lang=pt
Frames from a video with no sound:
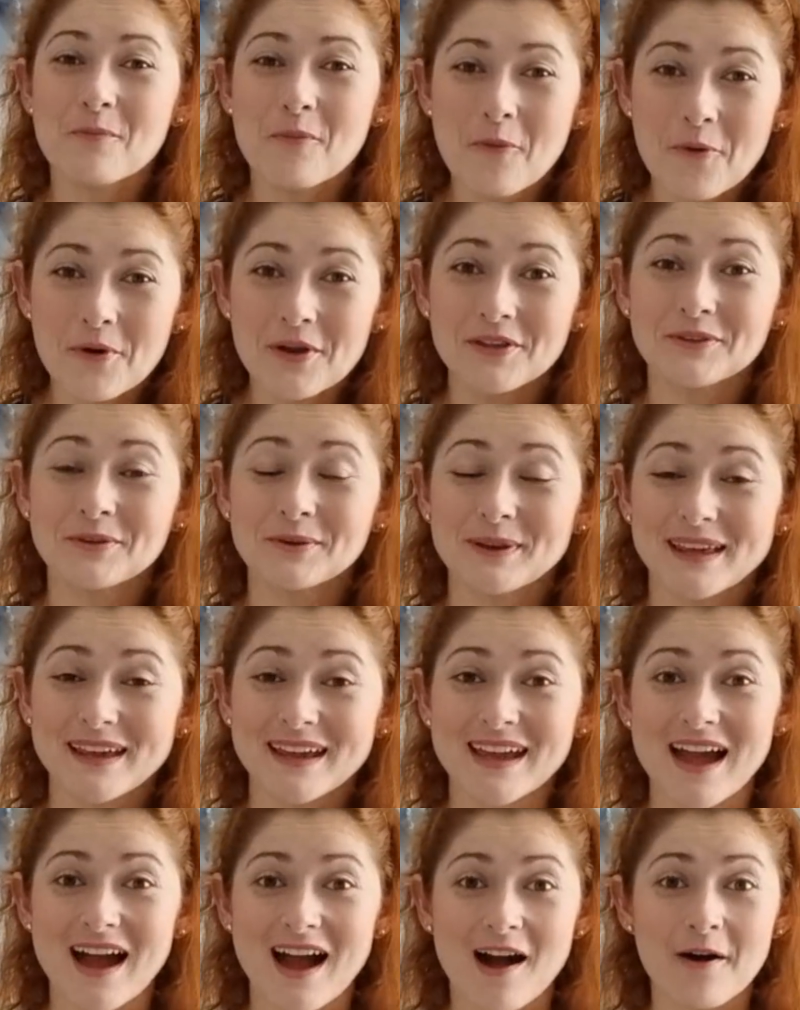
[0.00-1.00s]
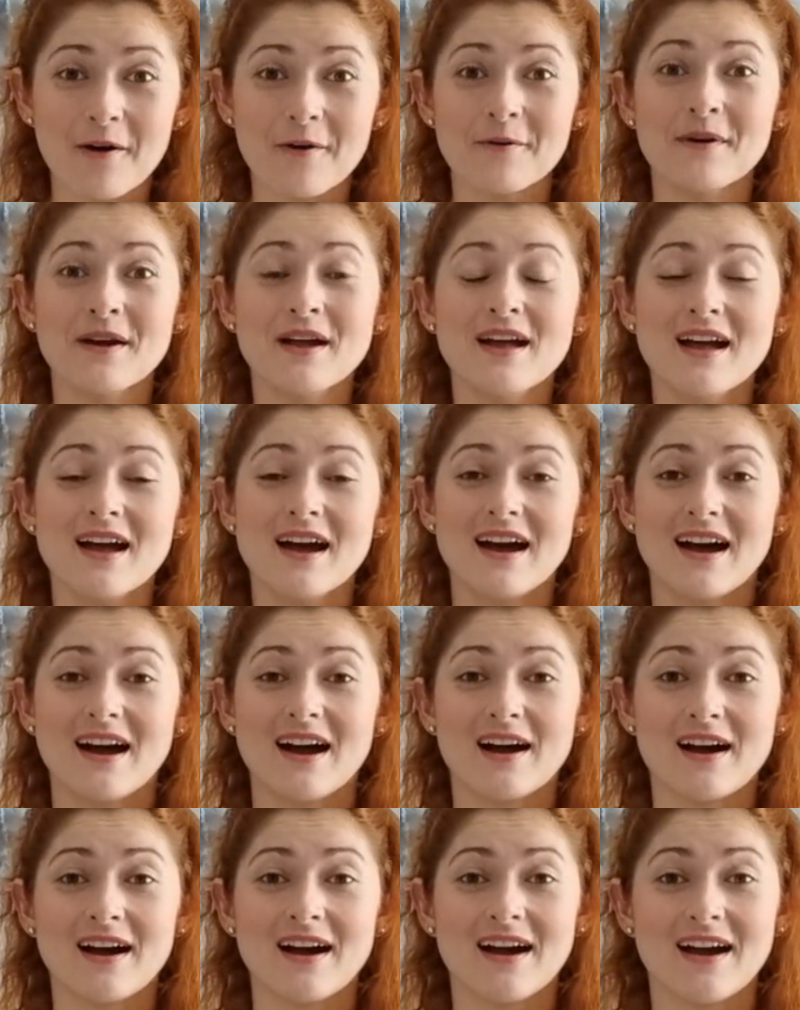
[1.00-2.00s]
muito legal
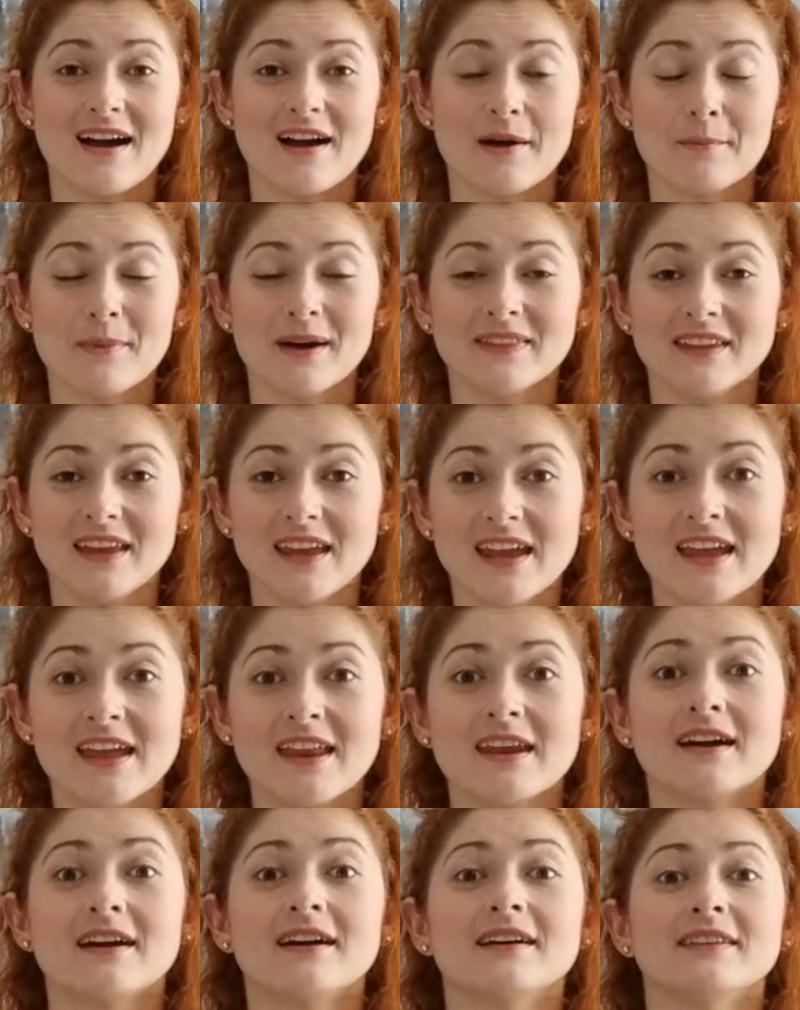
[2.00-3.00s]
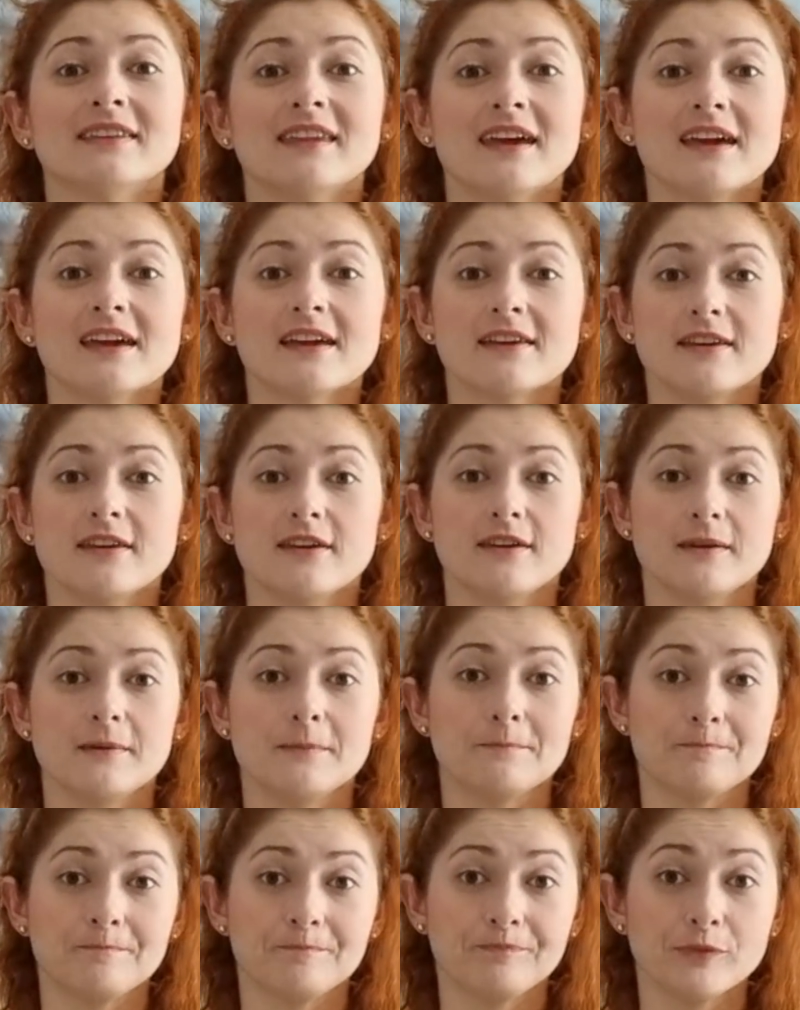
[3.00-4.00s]
a maneira, né,
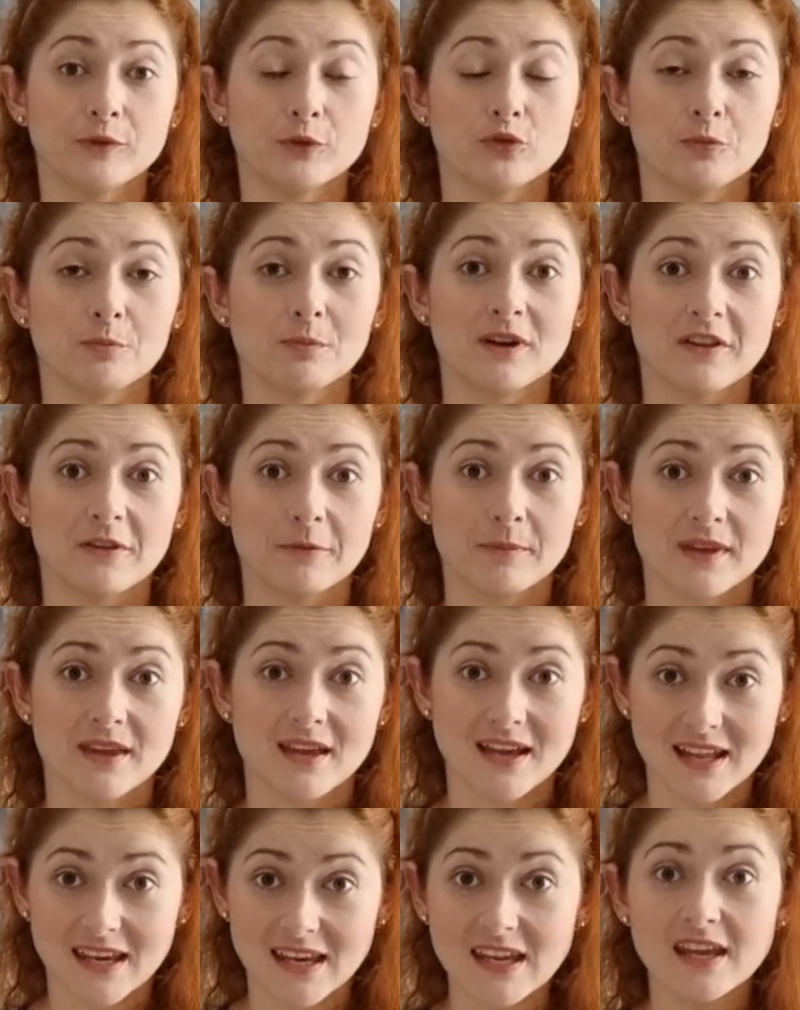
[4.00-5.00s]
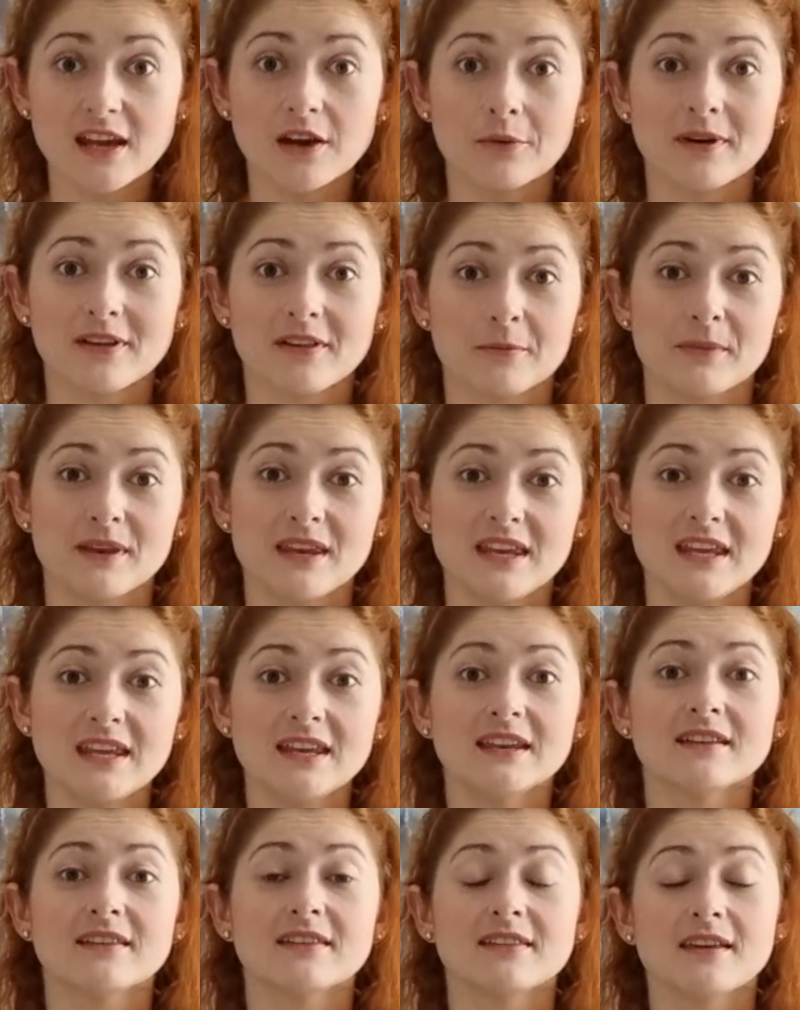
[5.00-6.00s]
que os Busby criam as
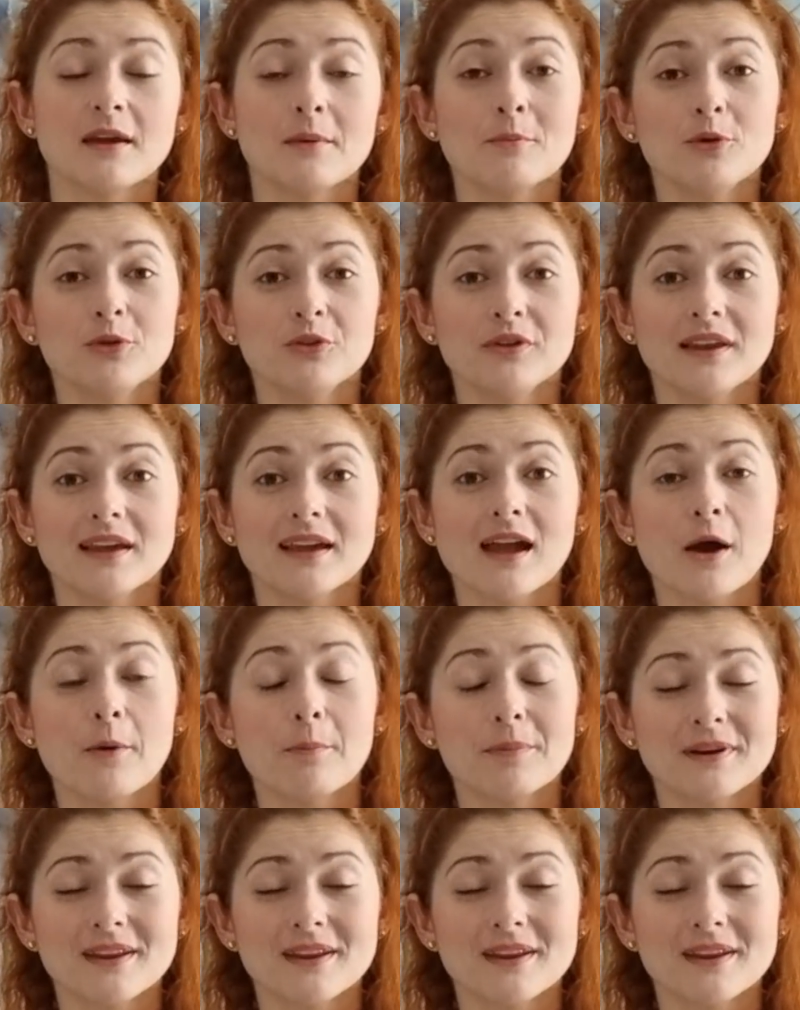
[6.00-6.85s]
meninas e é muito legal